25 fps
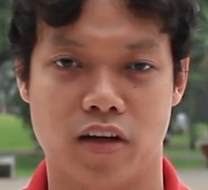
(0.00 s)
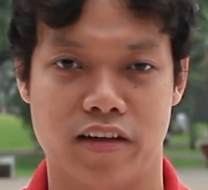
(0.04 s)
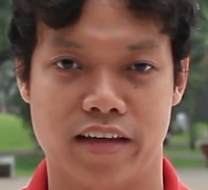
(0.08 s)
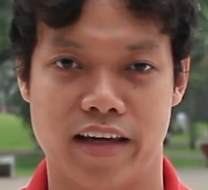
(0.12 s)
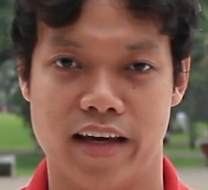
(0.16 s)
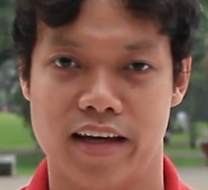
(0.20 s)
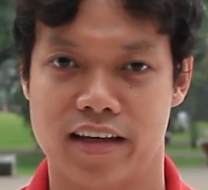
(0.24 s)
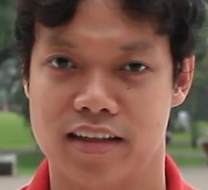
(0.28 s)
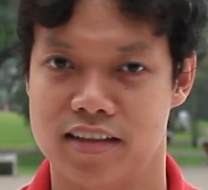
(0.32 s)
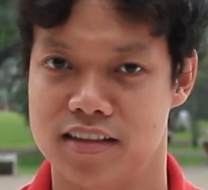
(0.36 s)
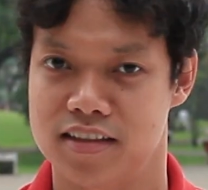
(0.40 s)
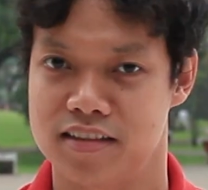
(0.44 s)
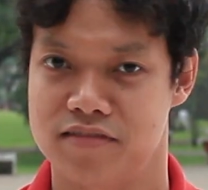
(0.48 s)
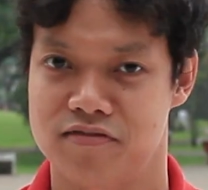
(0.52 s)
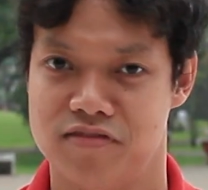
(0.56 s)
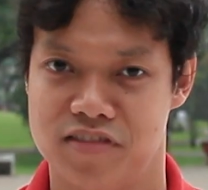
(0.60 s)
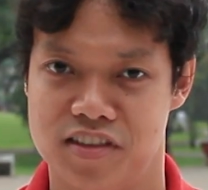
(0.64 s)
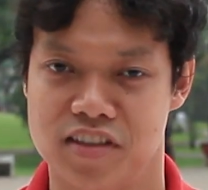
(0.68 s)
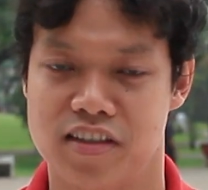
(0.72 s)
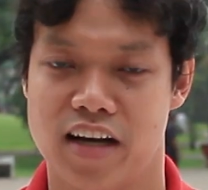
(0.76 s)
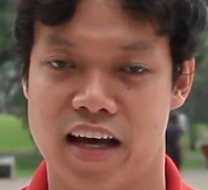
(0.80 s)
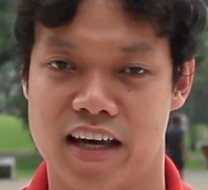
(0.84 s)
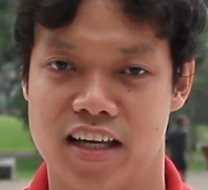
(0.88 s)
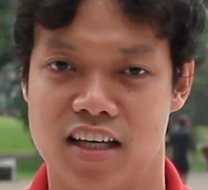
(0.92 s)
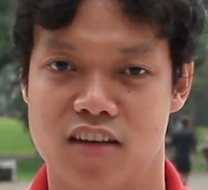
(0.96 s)
thời gian
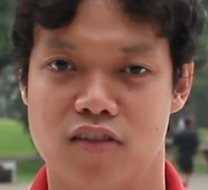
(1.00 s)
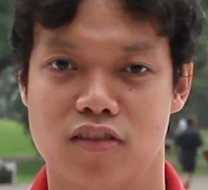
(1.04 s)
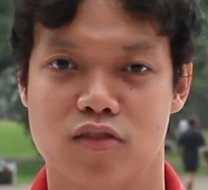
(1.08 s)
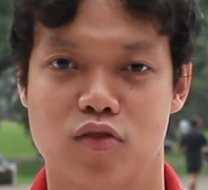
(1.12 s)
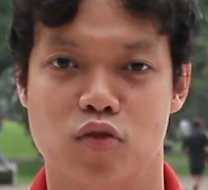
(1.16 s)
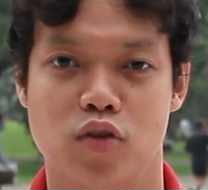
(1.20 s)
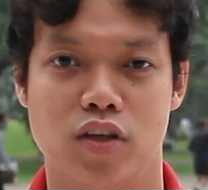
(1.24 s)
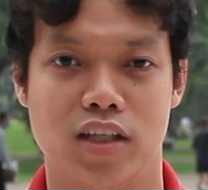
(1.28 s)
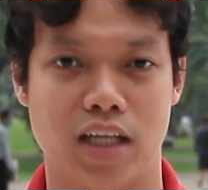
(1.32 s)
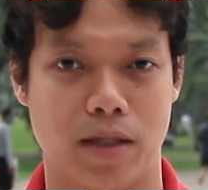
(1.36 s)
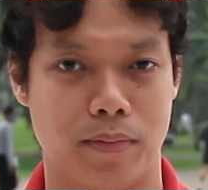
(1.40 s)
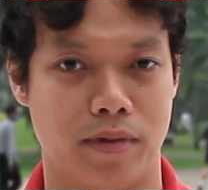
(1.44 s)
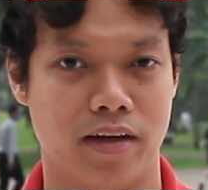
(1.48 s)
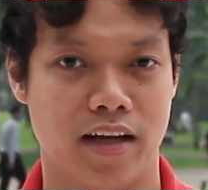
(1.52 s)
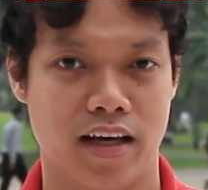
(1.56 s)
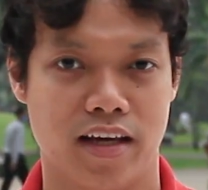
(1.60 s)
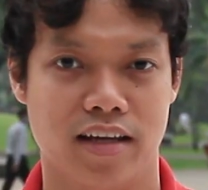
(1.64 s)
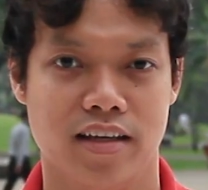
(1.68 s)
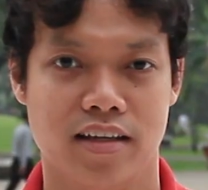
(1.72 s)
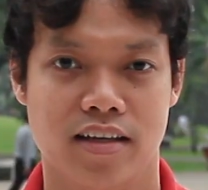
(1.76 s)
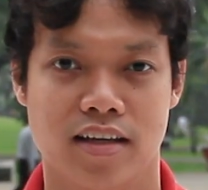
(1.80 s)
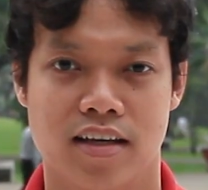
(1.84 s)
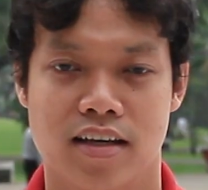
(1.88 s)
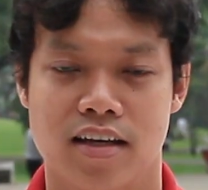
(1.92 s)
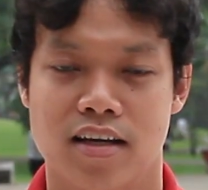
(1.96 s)
trước đây có ghi gặp anh
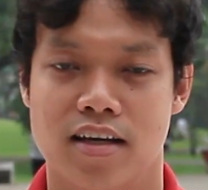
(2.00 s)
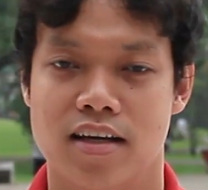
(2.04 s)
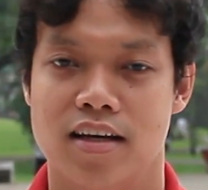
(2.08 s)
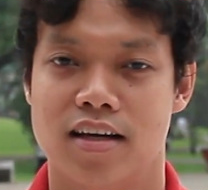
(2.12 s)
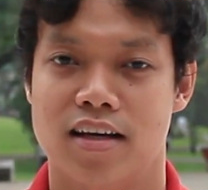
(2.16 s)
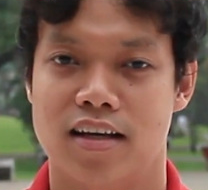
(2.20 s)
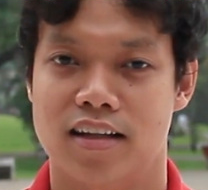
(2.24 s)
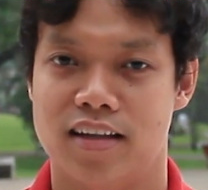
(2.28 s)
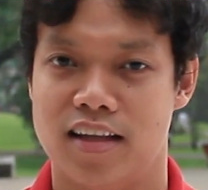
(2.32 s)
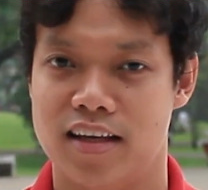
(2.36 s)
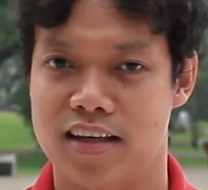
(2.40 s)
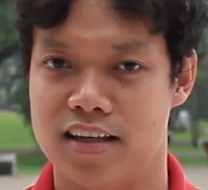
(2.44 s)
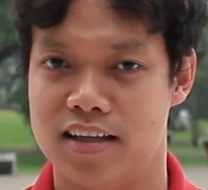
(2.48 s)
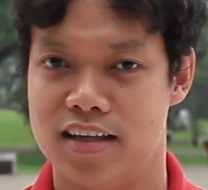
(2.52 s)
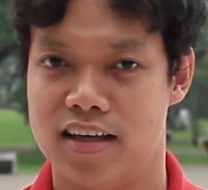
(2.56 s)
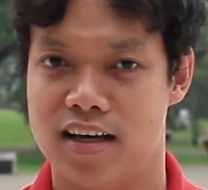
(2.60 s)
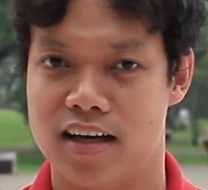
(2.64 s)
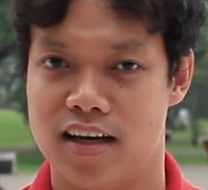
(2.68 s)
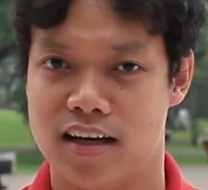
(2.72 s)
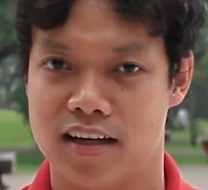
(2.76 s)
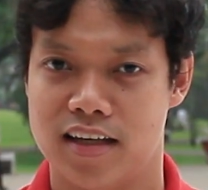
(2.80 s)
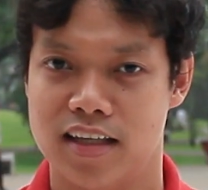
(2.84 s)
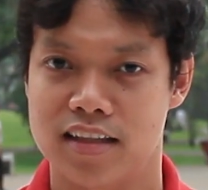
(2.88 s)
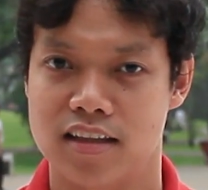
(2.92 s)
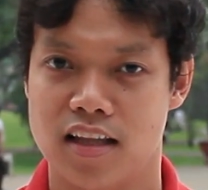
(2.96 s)
ấy. Thì
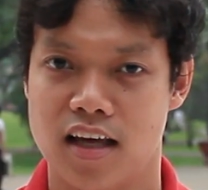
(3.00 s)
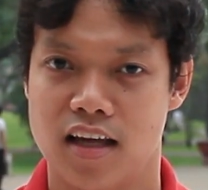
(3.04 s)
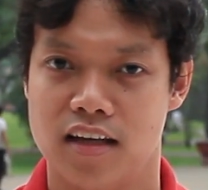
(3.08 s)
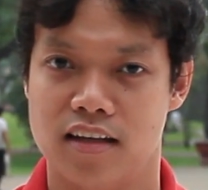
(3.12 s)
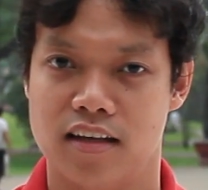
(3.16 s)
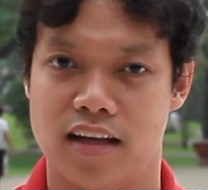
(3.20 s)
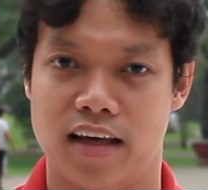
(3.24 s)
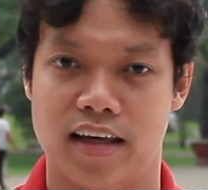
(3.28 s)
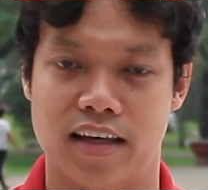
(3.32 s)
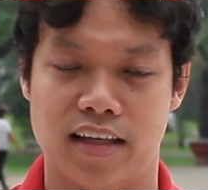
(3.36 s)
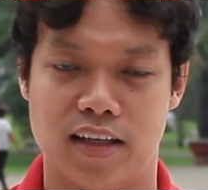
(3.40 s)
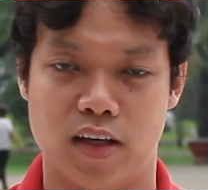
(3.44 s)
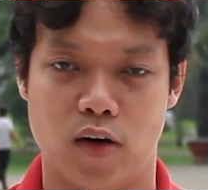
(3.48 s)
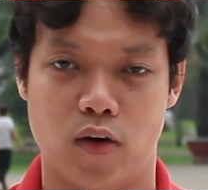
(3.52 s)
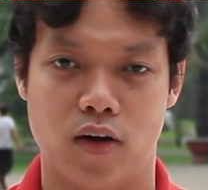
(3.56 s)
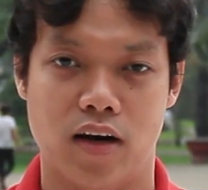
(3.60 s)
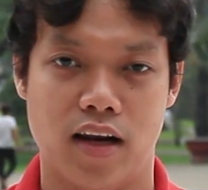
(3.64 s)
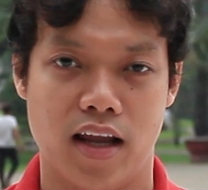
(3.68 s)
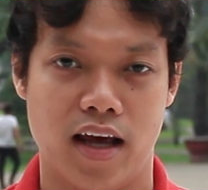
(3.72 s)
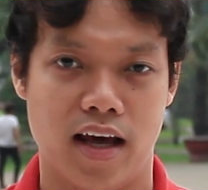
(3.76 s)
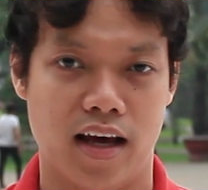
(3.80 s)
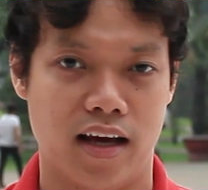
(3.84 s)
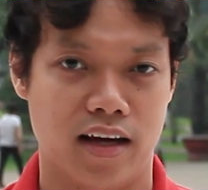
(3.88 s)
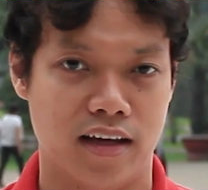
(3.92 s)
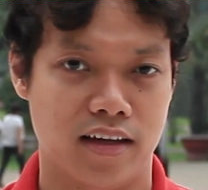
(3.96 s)
cái tên này gọi
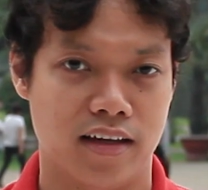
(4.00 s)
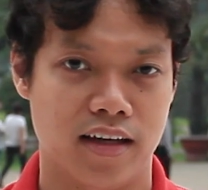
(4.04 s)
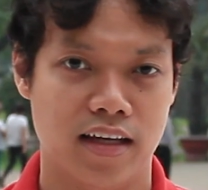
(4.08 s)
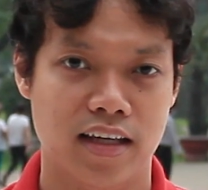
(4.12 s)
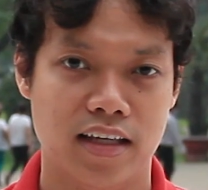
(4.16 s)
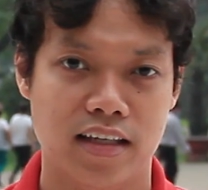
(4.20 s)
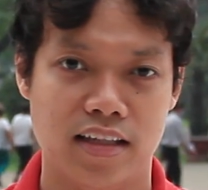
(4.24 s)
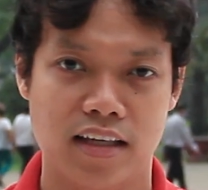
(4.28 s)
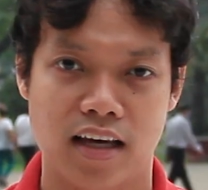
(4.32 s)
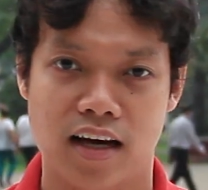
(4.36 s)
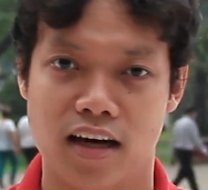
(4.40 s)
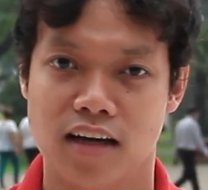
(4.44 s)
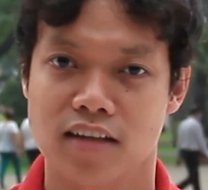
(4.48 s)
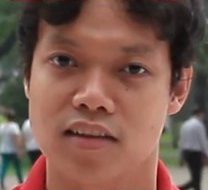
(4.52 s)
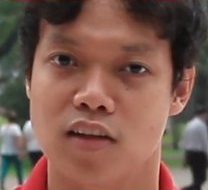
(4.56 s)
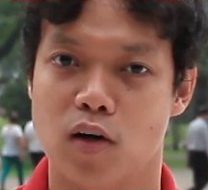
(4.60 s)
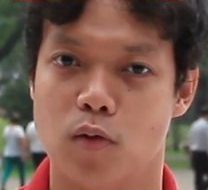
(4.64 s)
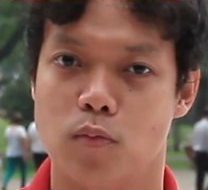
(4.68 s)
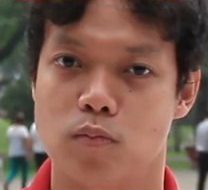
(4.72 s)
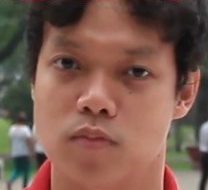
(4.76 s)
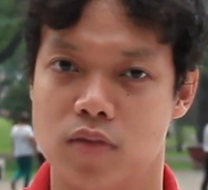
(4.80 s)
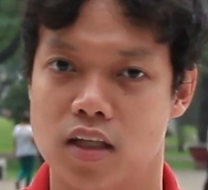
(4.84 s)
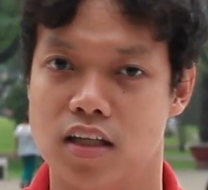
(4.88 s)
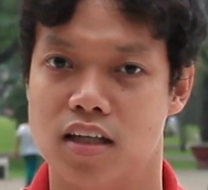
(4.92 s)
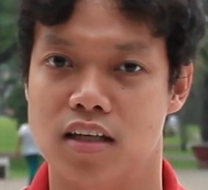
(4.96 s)
là ghi nhớ
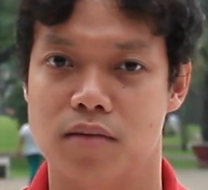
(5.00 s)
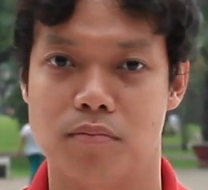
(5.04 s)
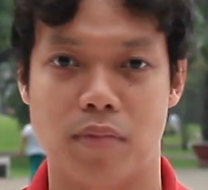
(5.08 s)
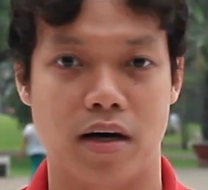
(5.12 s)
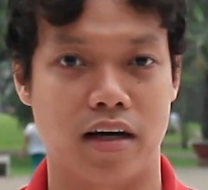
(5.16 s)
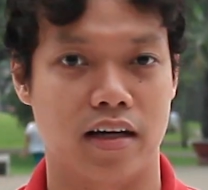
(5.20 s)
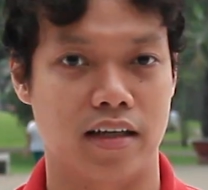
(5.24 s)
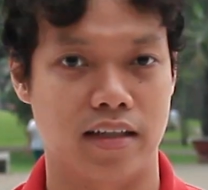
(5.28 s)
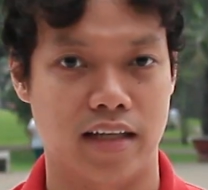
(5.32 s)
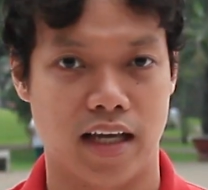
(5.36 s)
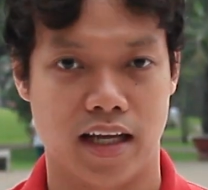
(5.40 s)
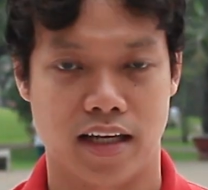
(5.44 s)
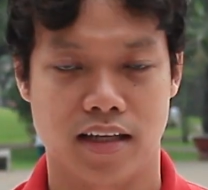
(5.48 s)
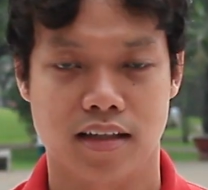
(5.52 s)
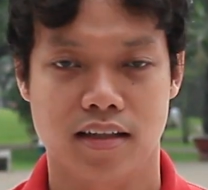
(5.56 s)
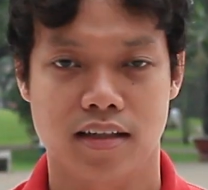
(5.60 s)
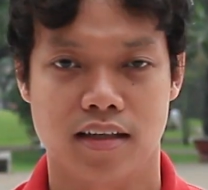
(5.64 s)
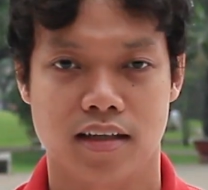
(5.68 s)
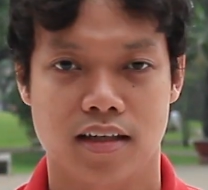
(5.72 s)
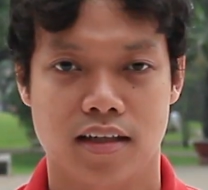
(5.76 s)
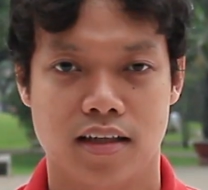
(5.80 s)
thông tin bằng hình ảnh.